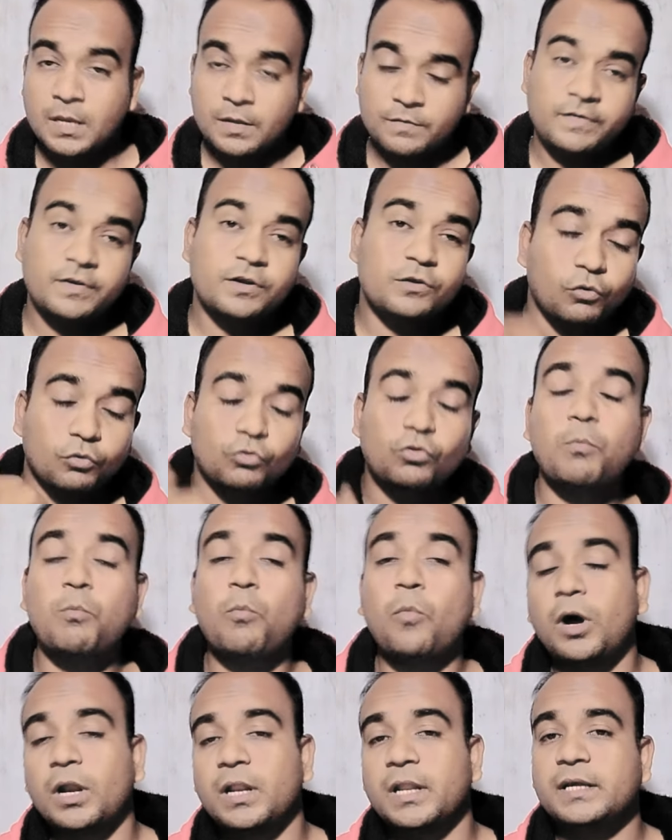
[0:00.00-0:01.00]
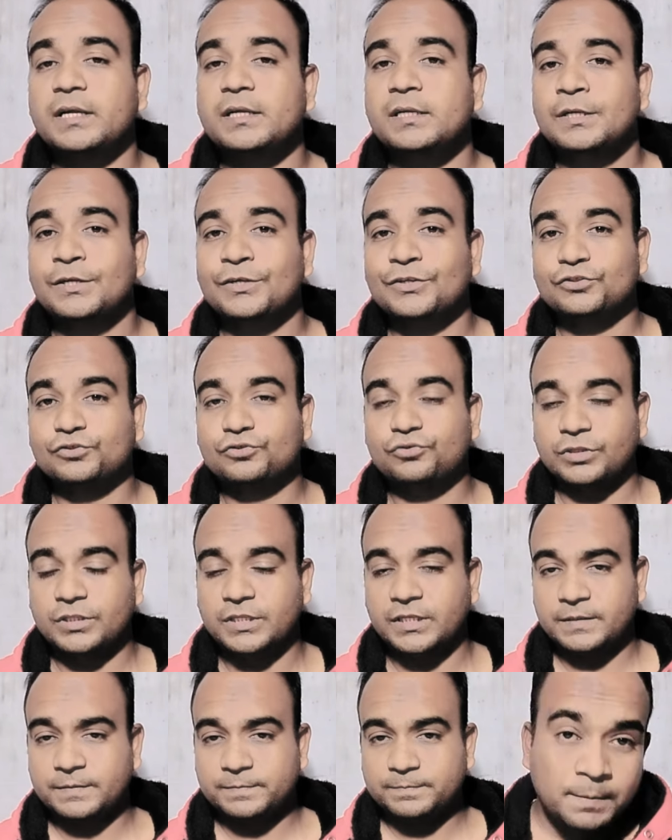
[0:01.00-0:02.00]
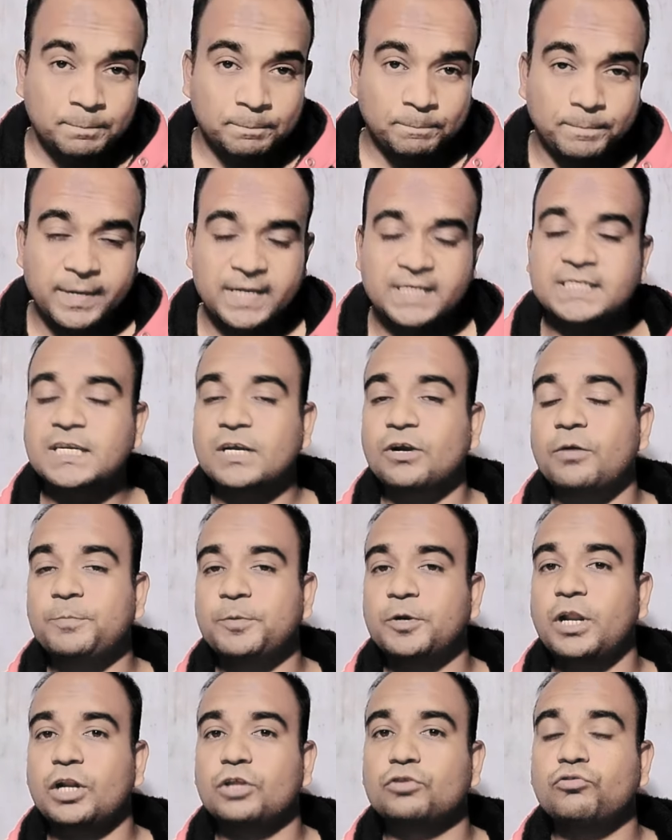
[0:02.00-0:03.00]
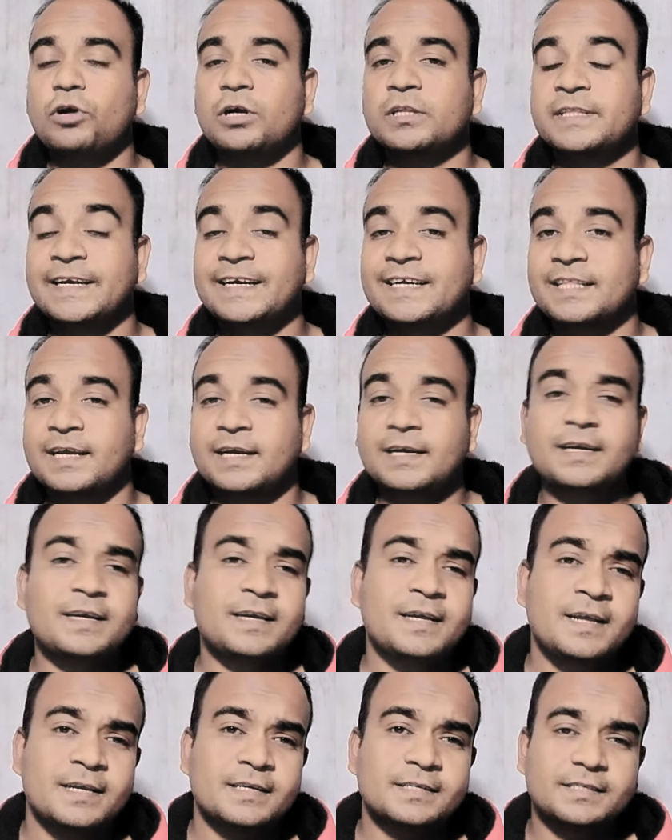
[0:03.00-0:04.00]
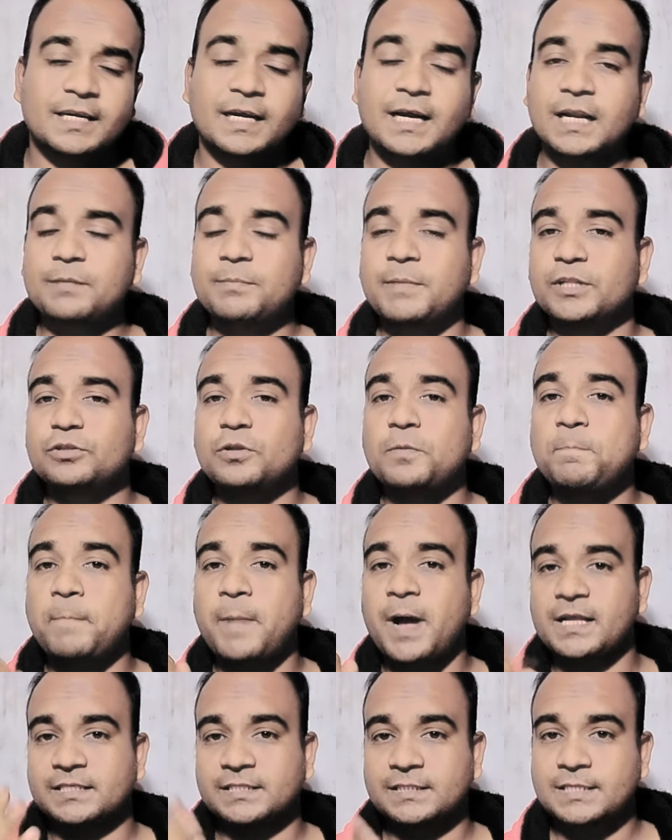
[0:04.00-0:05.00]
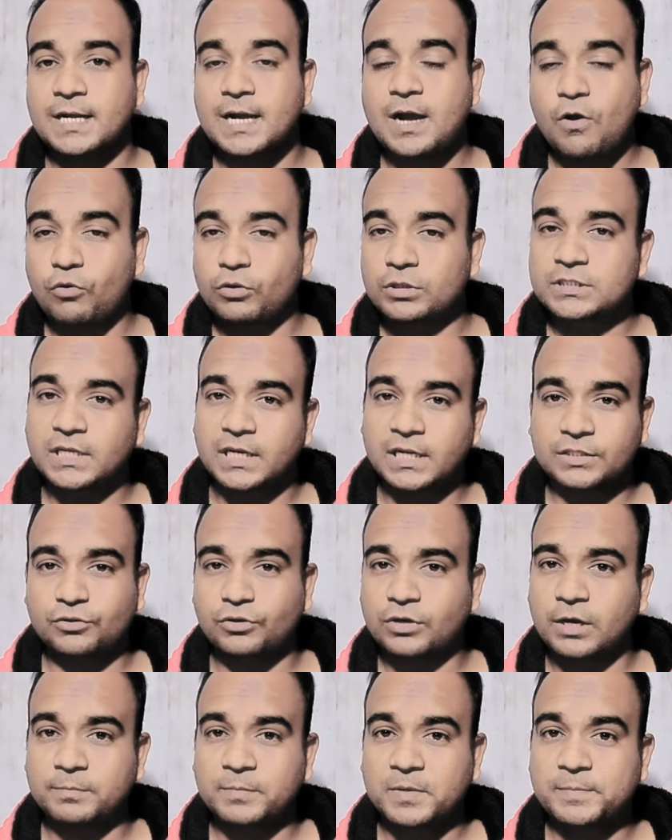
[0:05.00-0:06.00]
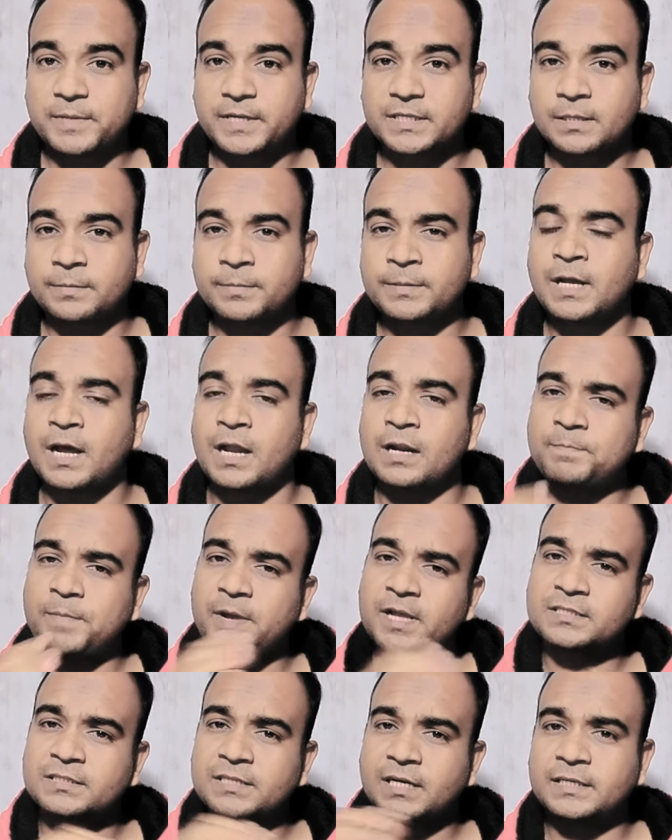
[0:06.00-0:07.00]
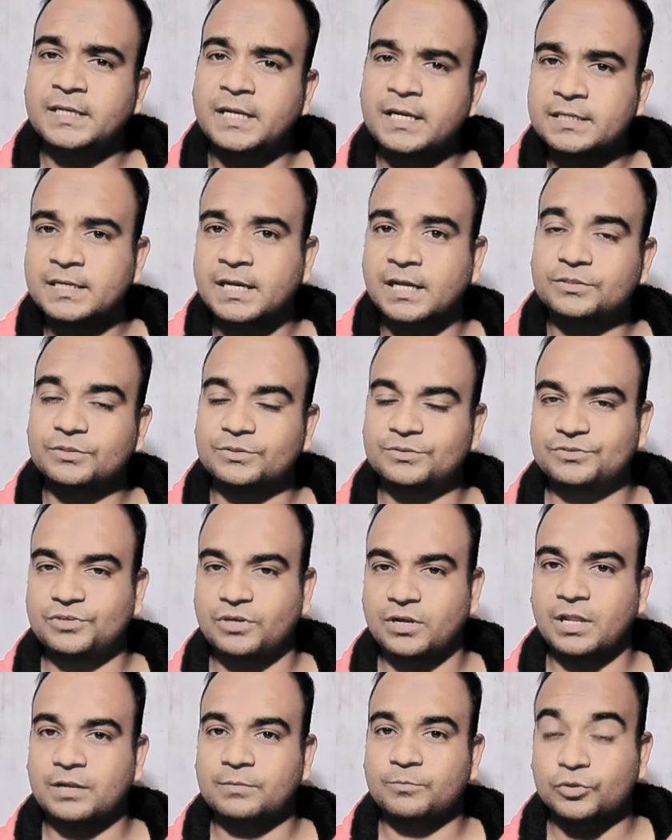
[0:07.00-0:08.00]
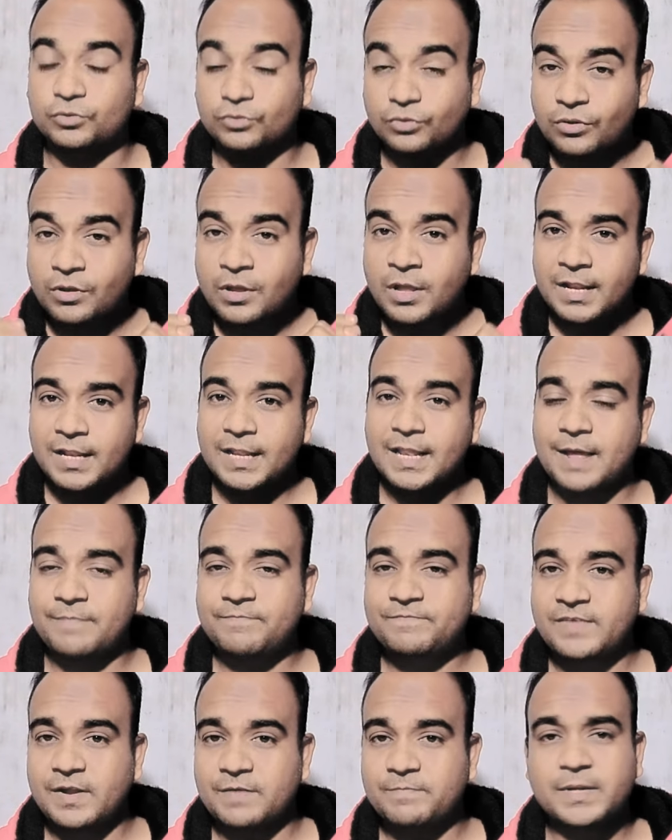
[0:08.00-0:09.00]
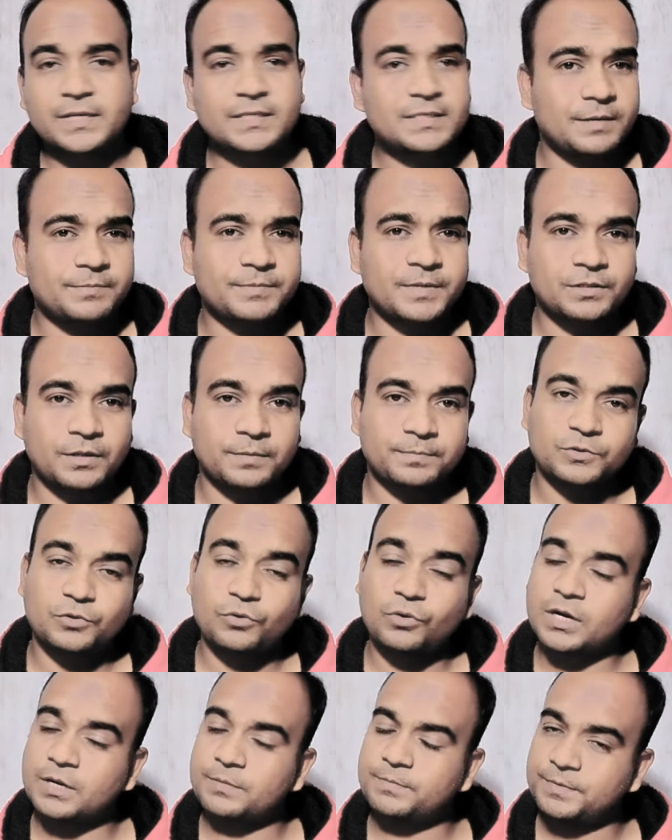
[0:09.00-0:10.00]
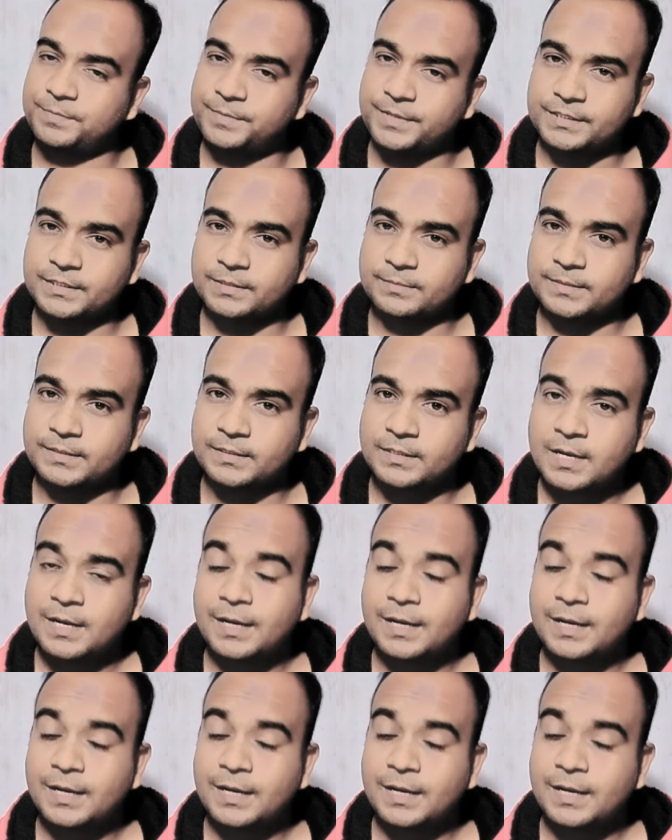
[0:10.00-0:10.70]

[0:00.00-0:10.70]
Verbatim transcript: ফ্রেন্ড কোনো মলে যদি বিশটা কম্পিউটারের দোকান থেকে থাকে সেখানে মাত্র পাঁচটা হোলসেলের দোকান আপনি পেয়ে যাবেন আর পাঁচটা ঠিকঠাক চলার মতো ল্যাপটপ বা ট্যাবের দোকান আপনি পেয়ে যাবেন